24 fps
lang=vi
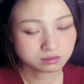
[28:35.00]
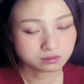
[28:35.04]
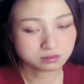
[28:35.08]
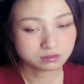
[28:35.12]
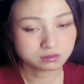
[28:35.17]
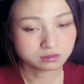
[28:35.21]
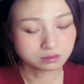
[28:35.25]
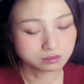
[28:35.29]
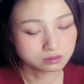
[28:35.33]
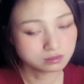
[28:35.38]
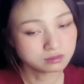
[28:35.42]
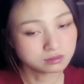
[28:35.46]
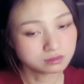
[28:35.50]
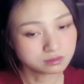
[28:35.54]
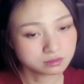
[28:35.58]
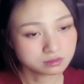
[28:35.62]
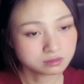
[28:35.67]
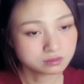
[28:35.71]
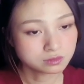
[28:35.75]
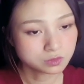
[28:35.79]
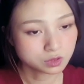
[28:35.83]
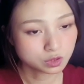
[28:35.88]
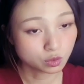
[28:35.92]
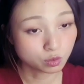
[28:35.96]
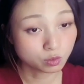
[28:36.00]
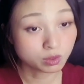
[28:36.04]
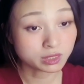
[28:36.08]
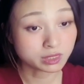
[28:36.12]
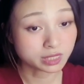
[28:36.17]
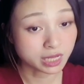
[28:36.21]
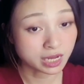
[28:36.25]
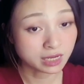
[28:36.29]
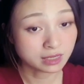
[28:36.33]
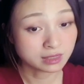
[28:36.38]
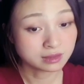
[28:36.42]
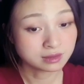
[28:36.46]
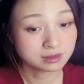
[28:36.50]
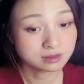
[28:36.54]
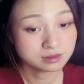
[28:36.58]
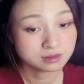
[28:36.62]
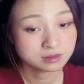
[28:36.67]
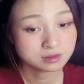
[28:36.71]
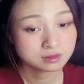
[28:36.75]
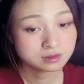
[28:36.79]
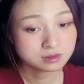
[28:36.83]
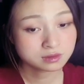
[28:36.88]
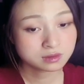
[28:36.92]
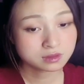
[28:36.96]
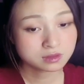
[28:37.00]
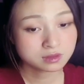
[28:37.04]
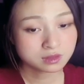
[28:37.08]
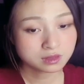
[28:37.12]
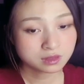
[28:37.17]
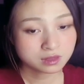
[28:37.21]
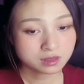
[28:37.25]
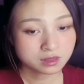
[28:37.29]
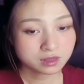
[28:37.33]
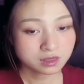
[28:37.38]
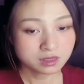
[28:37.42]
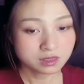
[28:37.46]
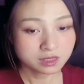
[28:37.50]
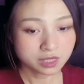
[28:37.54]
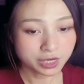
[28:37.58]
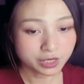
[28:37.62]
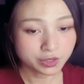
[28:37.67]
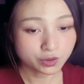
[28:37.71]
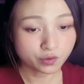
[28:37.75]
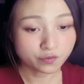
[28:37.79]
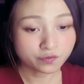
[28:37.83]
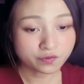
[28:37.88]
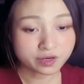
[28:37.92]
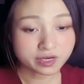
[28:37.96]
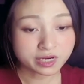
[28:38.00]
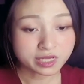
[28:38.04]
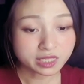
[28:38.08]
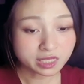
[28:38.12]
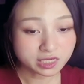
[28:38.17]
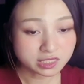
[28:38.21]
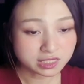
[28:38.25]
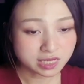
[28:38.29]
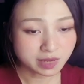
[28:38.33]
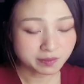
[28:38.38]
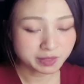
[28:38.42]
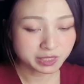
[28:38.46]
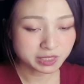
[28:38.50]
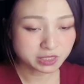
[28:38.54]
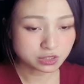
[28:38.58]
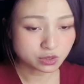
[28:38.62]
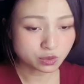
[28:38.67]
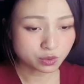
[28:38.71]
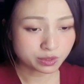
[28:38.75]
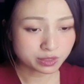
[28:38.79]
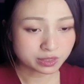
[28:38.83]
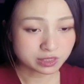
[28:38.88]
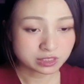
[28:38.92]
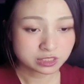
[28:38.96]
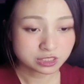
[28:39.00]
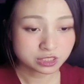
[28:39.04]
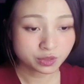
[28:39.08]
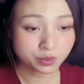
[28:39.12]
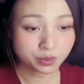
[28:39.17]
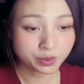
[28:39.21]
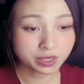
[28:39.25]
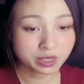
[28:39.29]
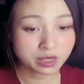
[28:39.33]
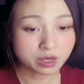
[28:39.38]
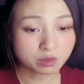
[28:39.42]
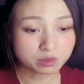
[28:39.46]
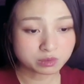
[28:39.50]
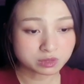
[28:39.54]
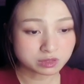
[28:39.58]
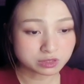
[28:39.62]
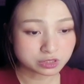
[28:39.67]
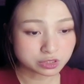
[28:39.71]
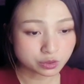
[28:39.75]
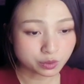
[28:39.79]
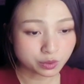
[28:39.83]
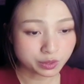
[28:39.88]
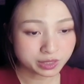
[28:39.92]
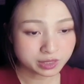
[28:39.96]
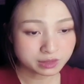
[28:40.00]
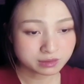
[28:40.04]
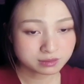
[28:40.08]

ừ đúng là ta thấy đối phương đã nhận ra mình rồi trương huyền không từ chối